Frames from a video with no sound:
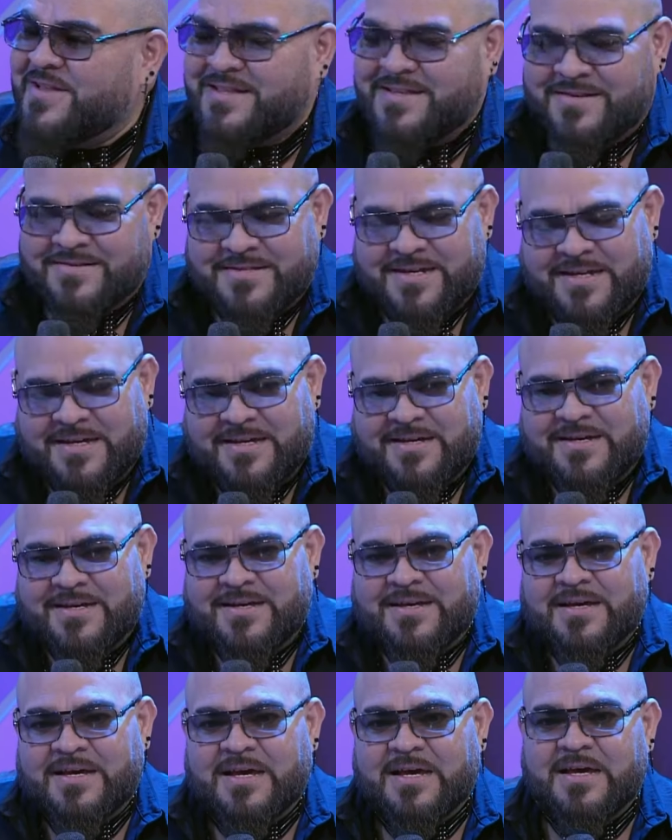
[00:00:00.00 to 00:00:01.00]

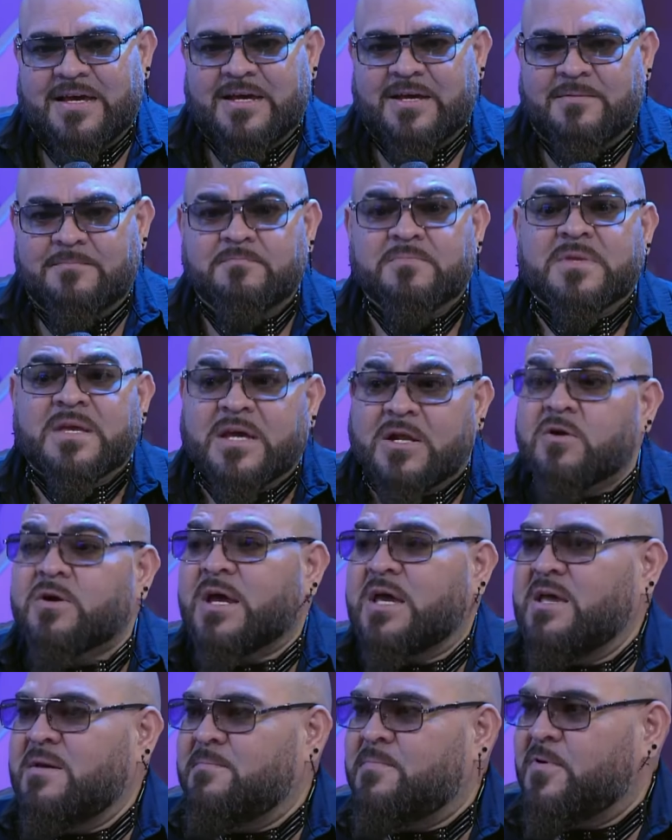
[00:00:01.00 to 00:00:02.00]
Entonces, eh, creo
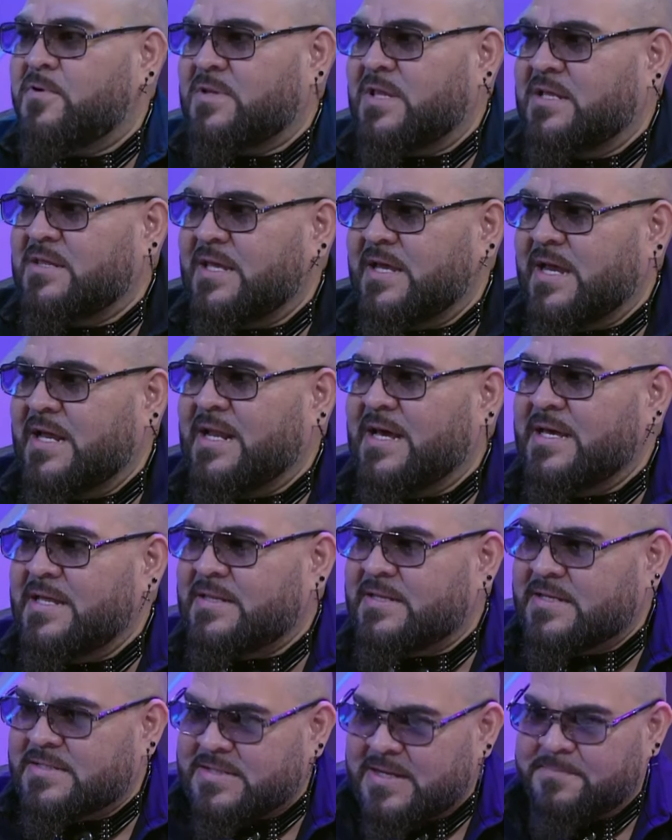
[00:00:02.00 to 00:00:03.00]
que es importante que la
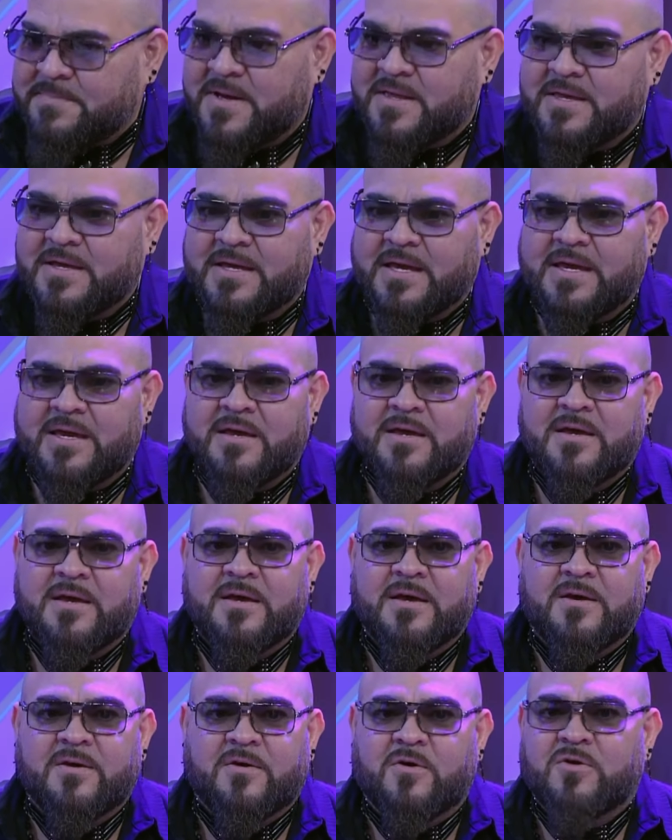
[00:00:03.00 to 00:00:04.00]
gente sepa de que
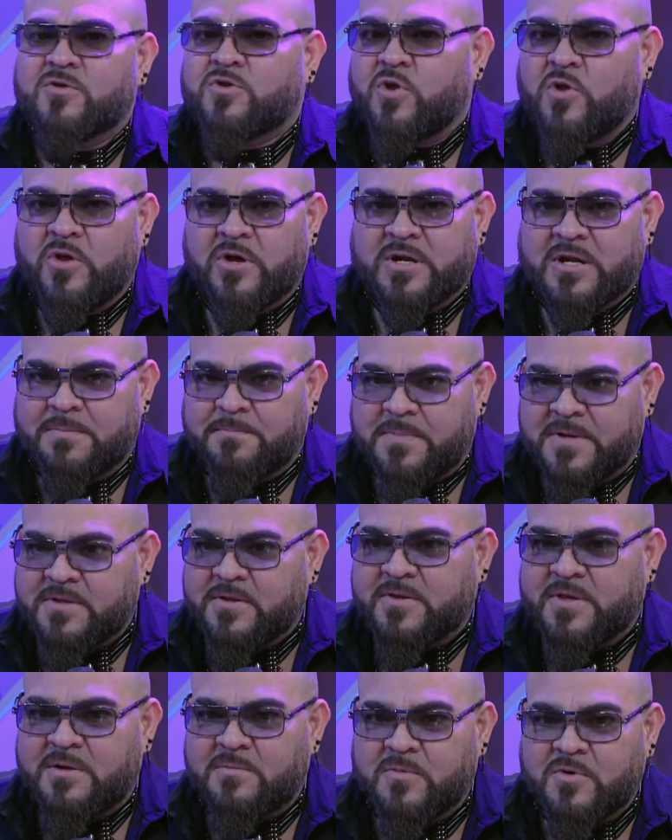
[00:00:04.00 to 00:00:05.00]
con todo el
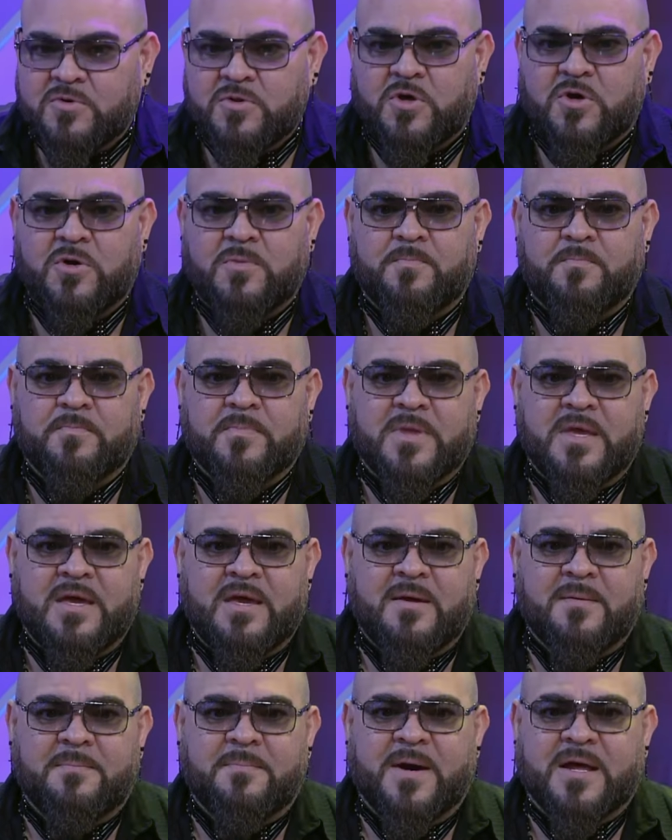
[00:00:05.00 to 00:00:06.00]
respeto del mundo,
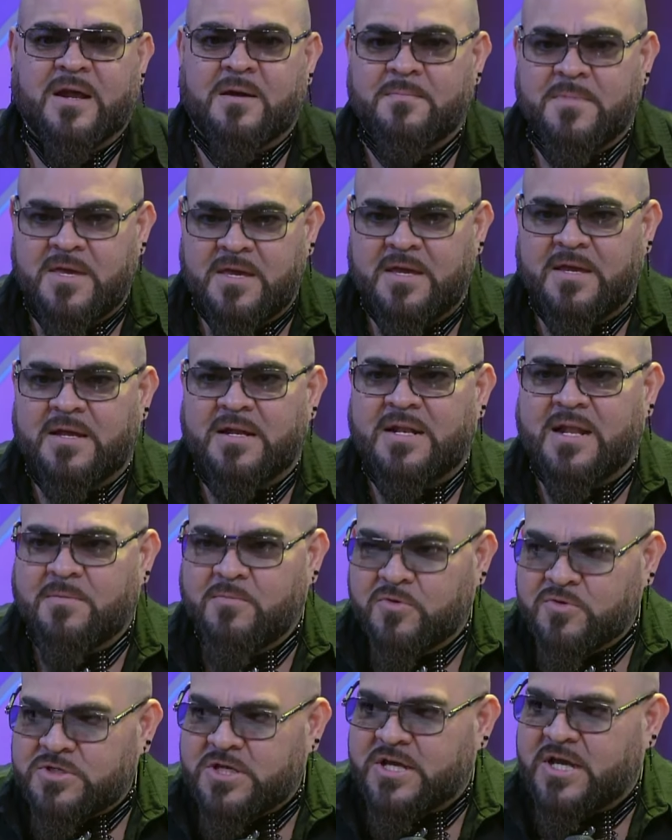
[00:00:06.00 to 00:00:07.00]
eh, para mí la
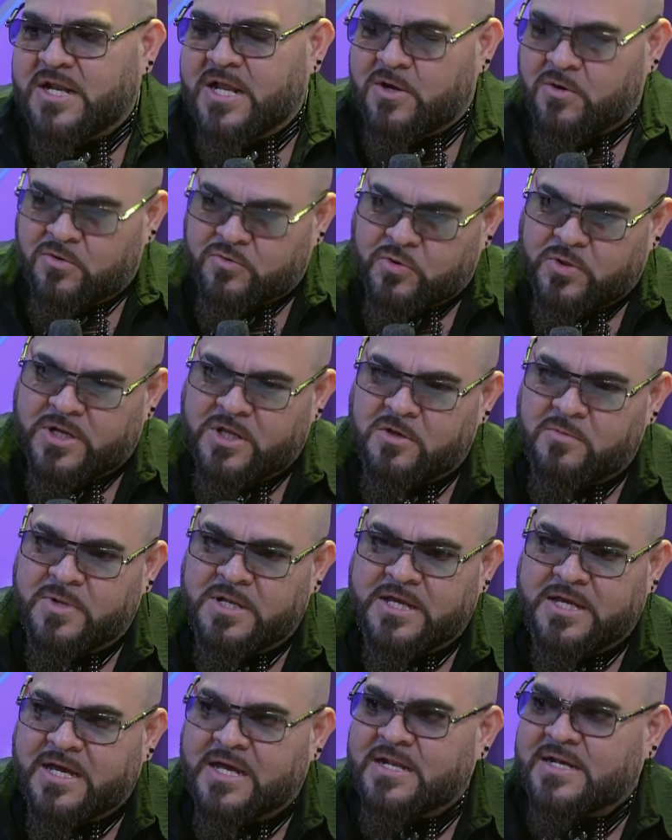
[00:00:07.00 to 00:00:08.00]
música y la cultura
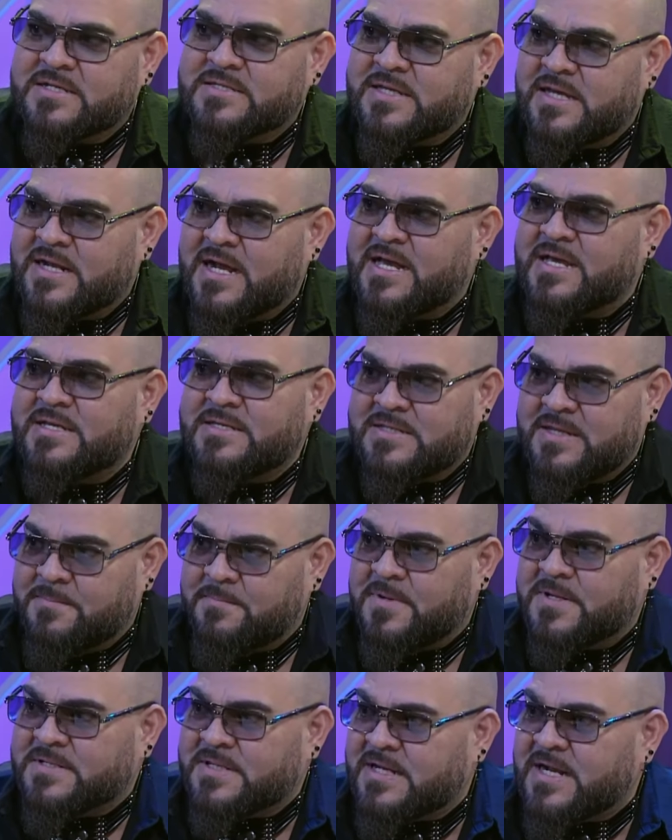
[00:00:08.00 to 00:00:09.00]
dominicana será y
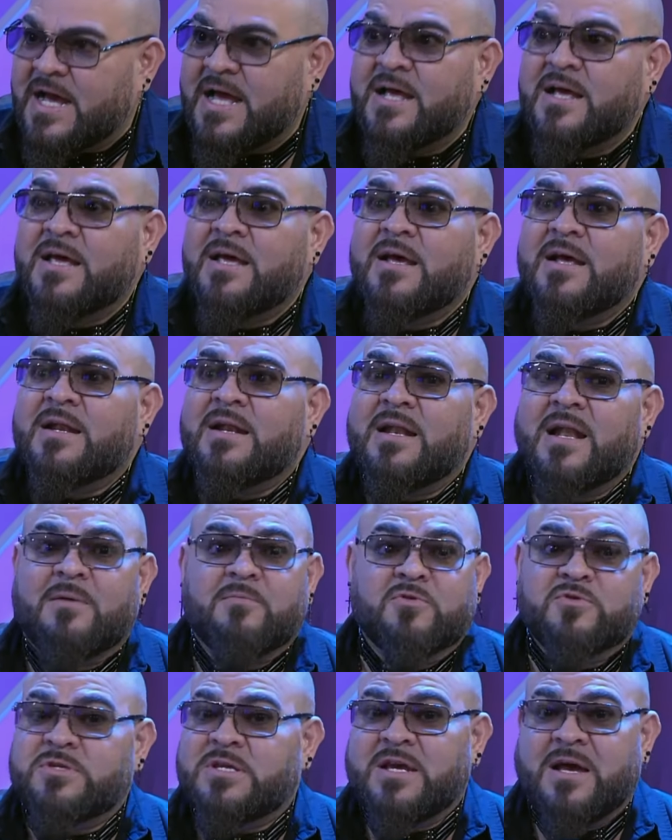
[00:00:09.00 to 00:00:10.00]
siempre será la
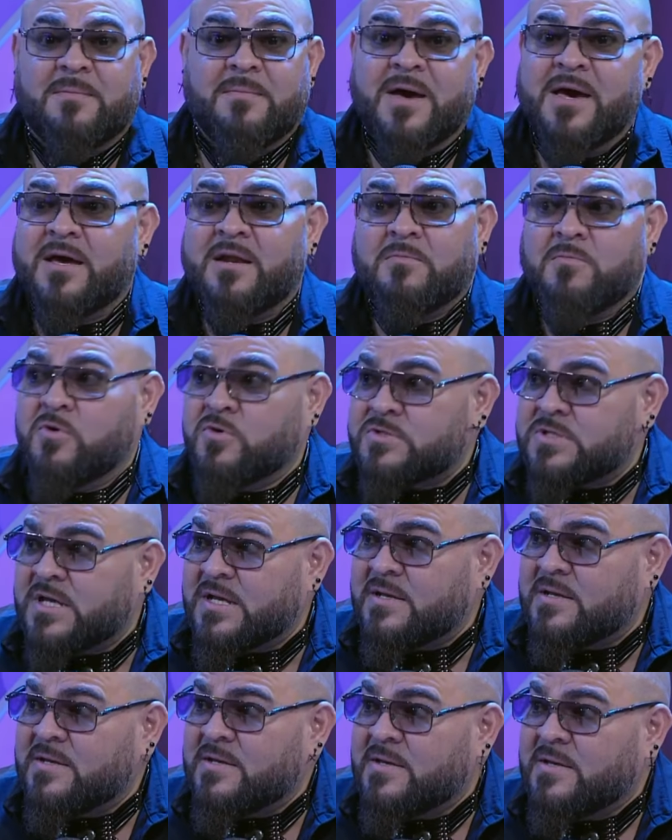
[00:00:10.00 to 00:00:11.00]
música más
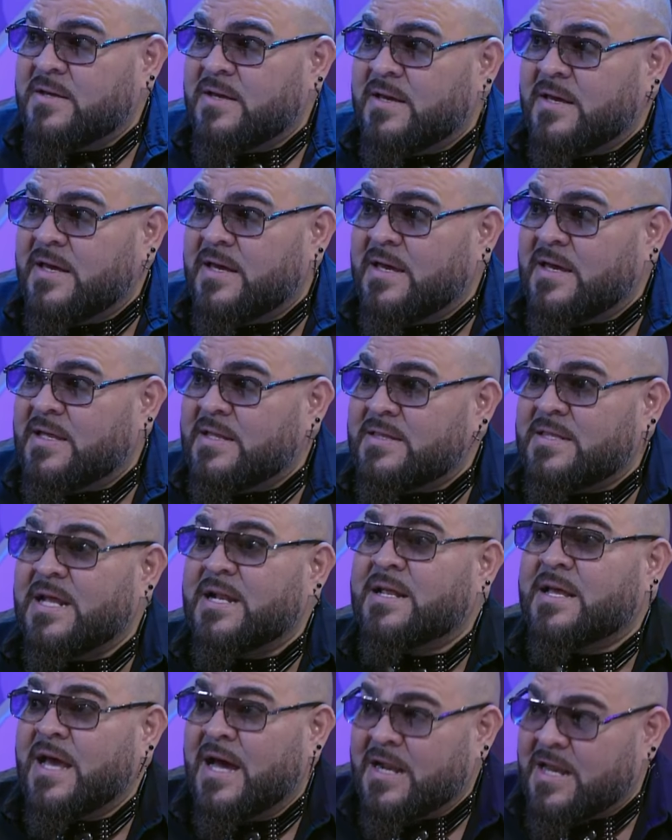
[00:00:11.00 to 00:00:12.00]
hermosa eh,
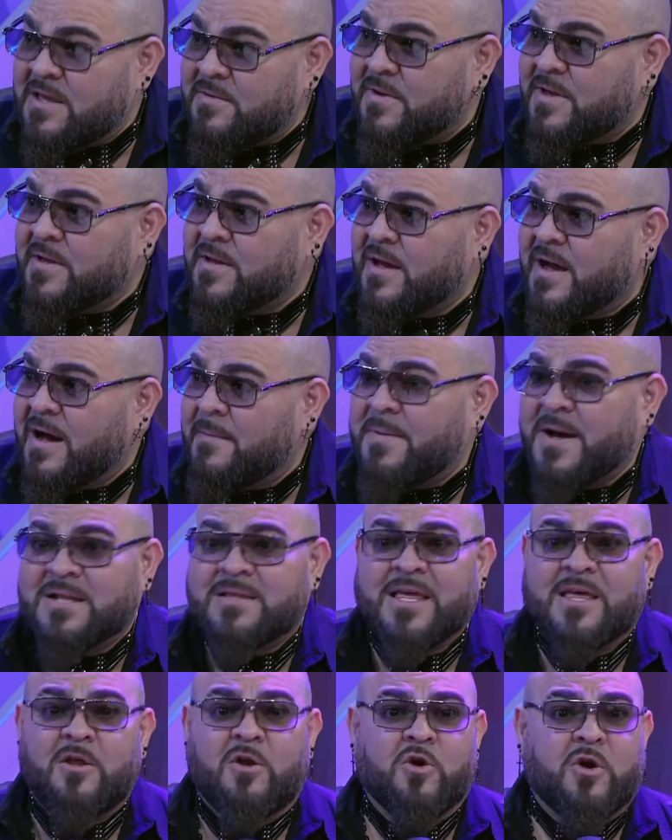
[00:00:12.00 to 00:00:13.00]
del Caribe,
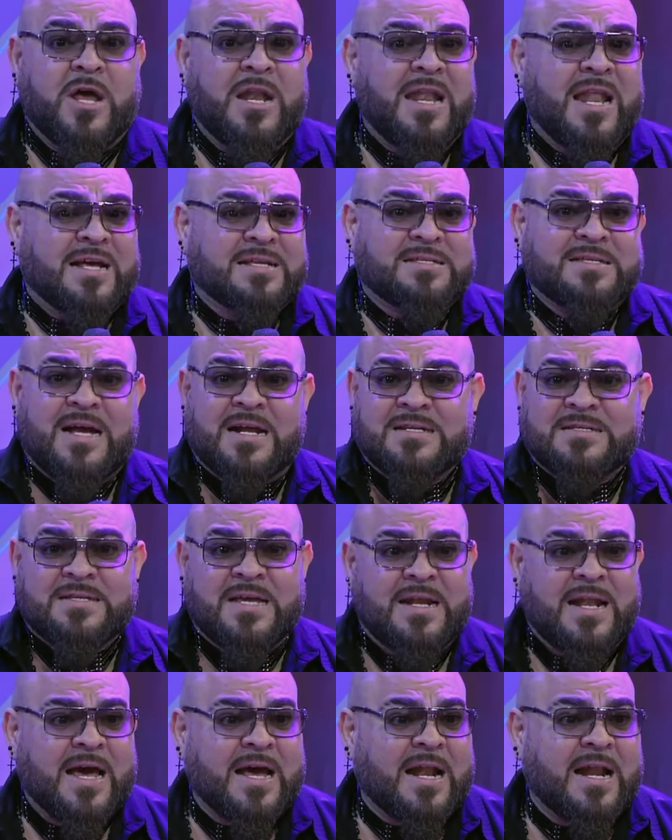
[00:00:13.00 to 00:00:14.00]
aparte de lo que es la salsa
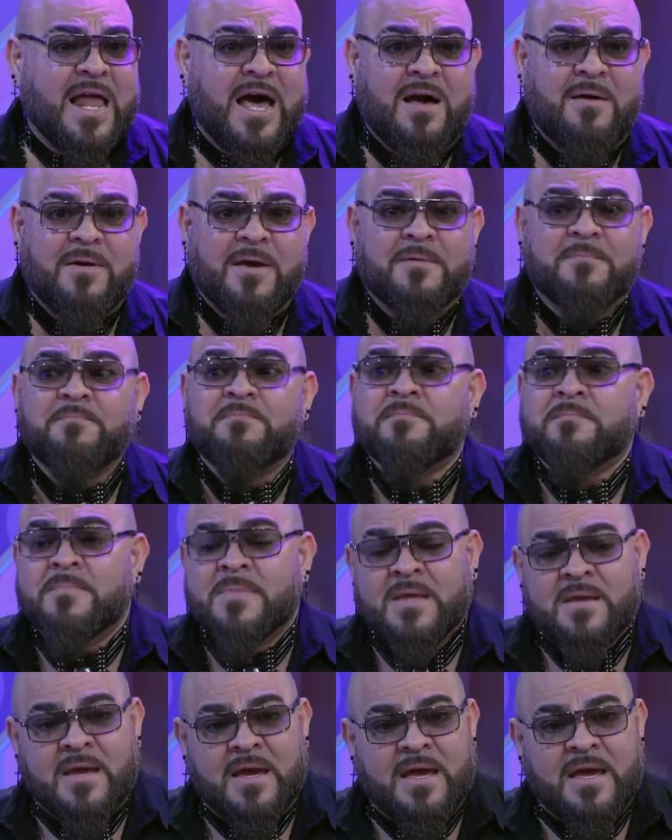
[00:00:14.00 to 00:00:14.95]
y la Obviamente.